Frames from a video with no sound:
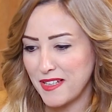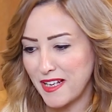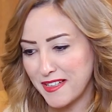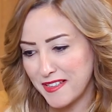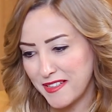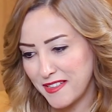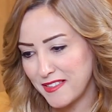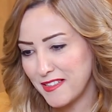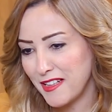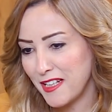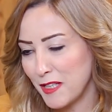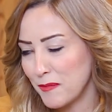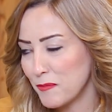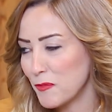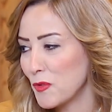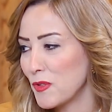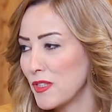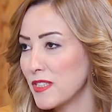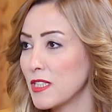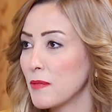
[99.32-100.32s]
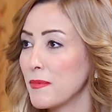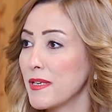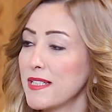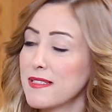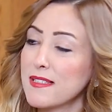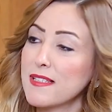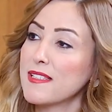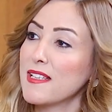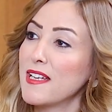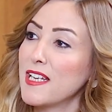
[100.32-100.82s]
اكيد الحمد لله طب
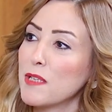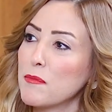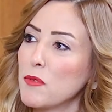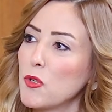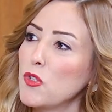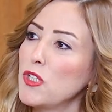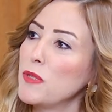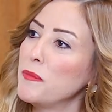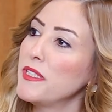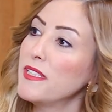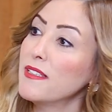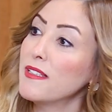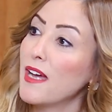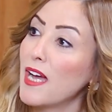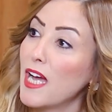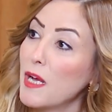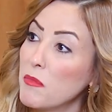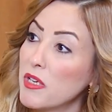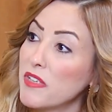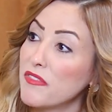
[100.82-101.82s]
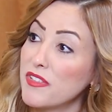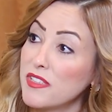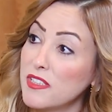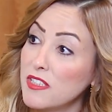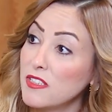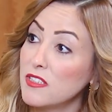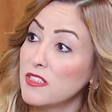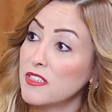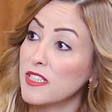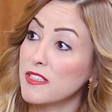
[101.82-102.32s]
عايزه اسالك بقول لي مين دعمك في ان
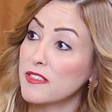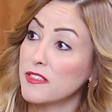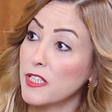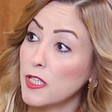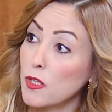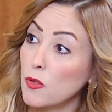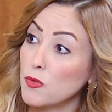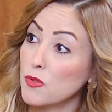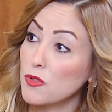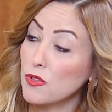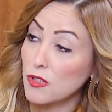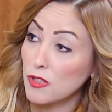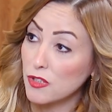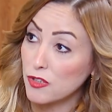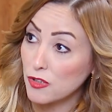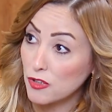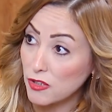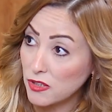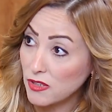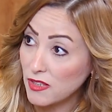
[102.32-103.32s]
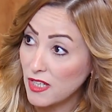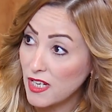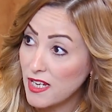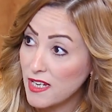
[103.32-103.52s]
انت تاخد القرار